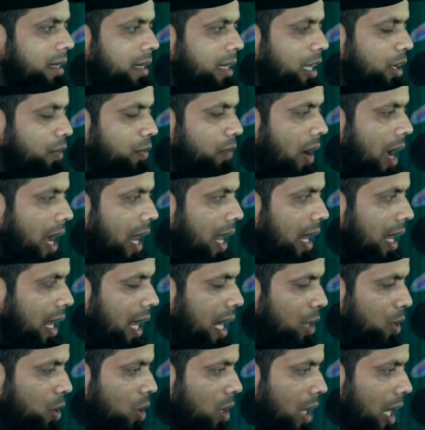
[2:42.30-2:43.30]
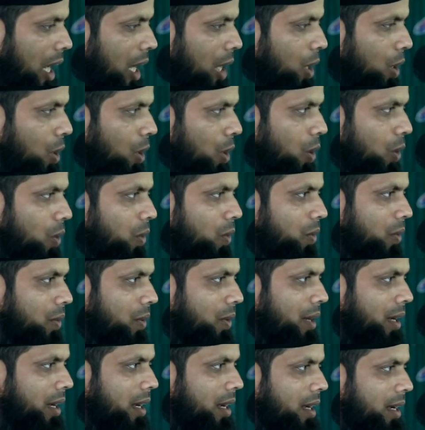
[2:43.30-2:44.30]
কি ফাল্লা ঠগাইলো
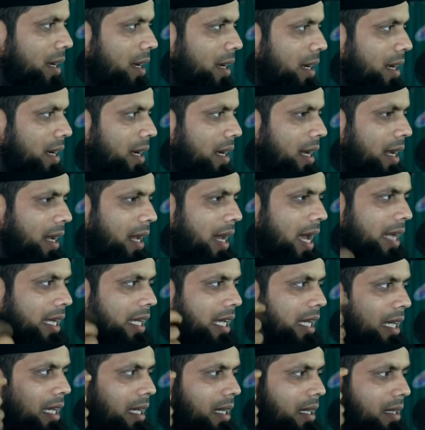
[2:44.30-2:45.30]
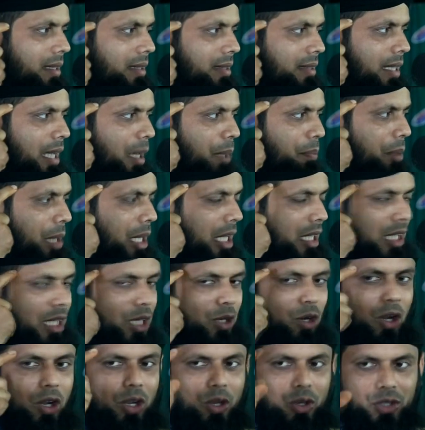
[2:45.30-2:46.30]
নাকি যে
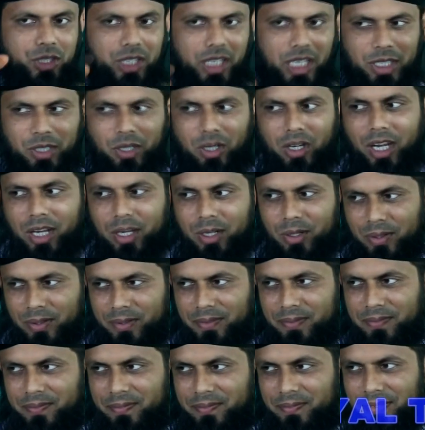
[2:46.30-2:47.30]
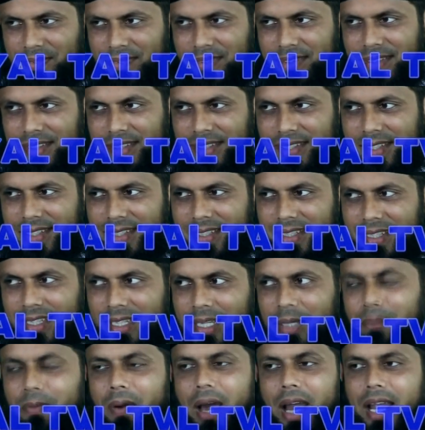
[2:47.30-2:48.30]
বিক্রি করলো সে ঠগাইলো
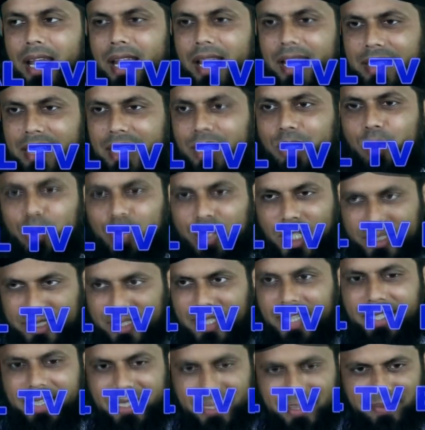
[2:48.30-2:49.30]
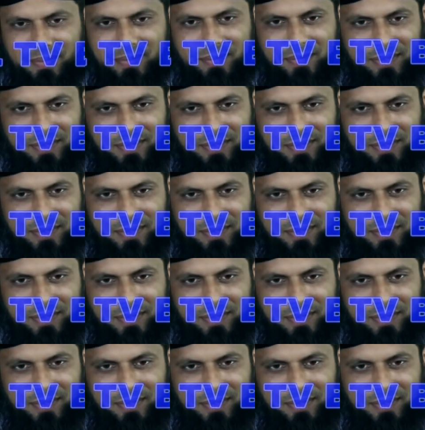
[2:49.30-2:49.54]
ফাল্লার কি দোষ আছে নাকি